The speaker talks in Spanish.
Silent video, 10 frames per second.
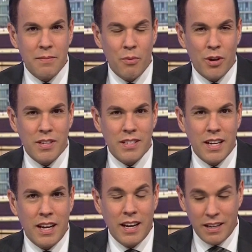pues
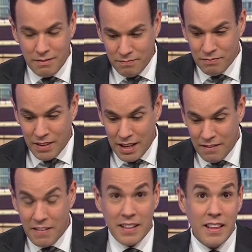tan eh,
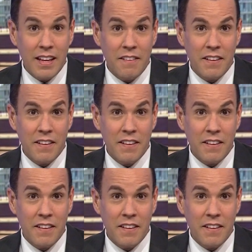fatídica,